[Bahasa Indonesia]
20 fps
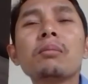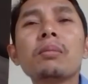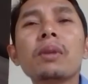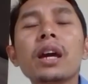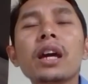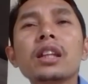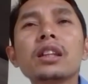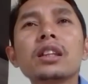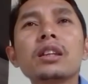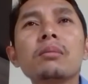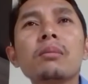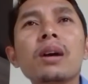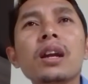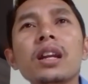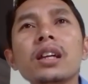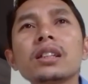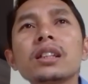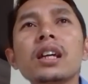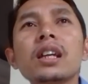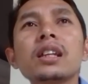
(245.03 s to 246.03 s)
template
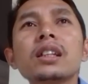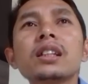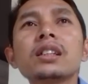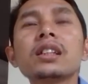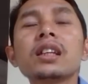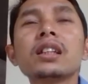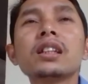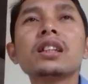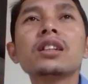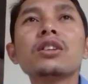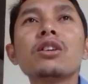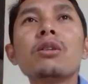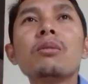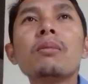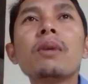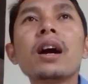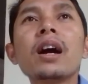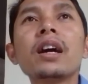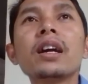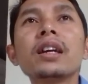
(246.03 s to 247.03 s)
gimana caranya setting
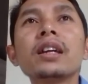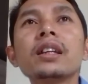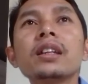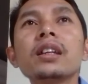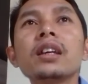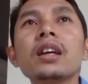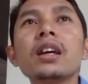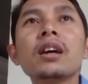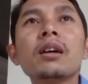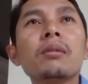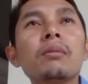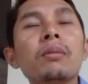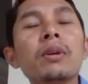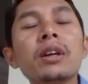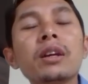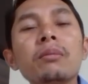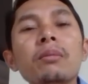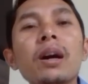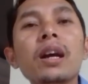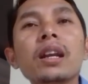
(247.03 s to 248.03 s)
domain
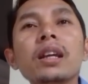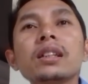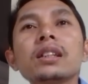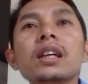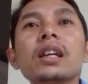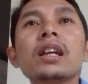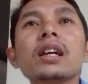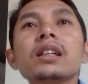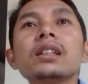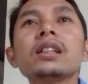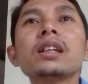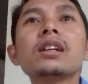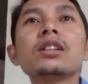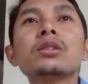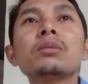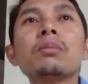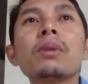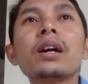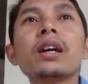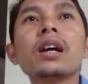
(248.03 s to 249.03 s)
gimana caranya
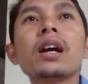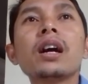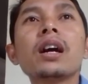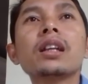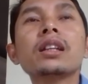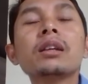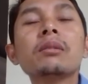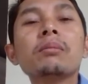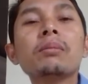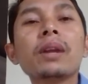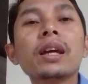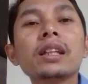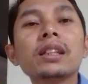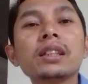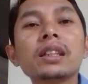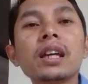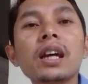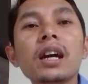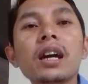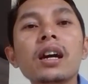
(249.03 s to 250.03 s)
supaya
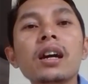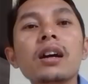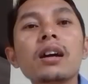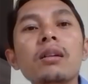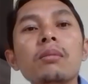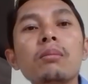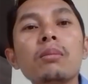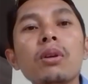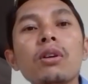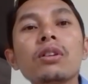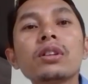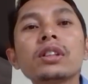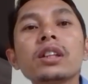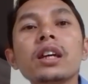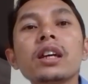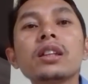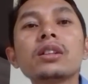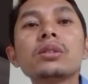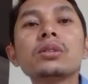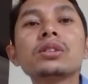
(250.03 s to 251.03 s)
templatenya
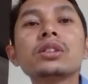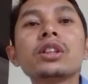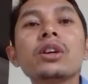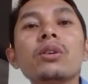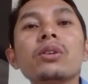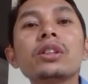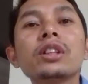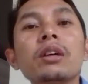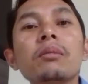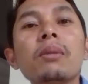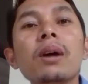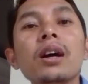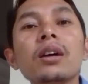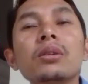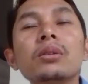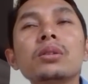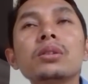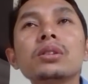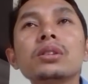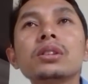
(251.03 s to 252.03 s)
blognya itu SEO-nya
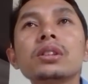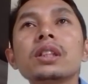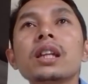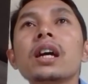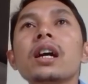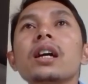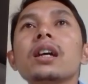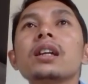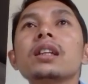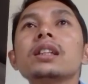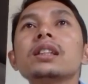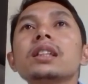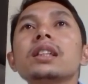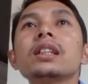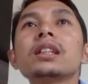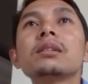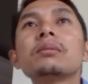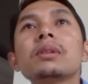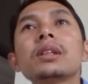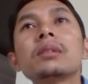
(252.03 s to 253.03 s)
bagus nah di
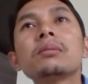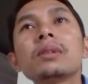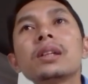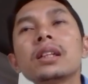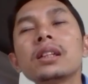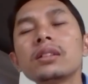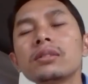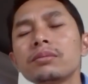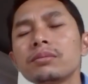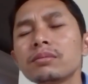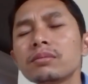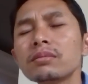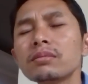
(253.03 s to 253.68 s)
sini teman-teman